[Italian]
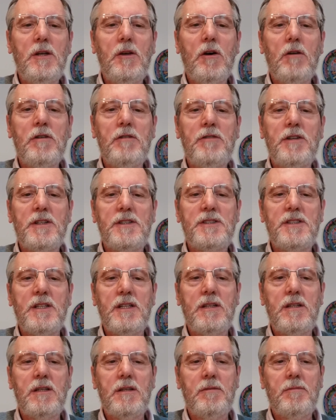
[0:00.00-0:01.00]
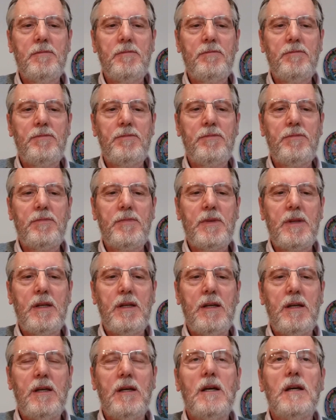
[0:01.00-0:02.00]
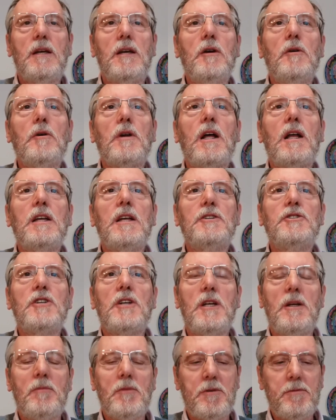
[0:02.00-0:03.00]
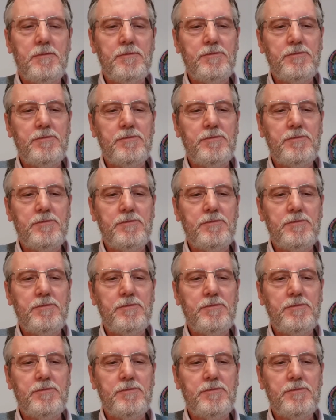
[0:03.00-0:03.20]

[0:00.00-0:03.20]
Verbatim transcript: nove versetti, che ora leggeremo.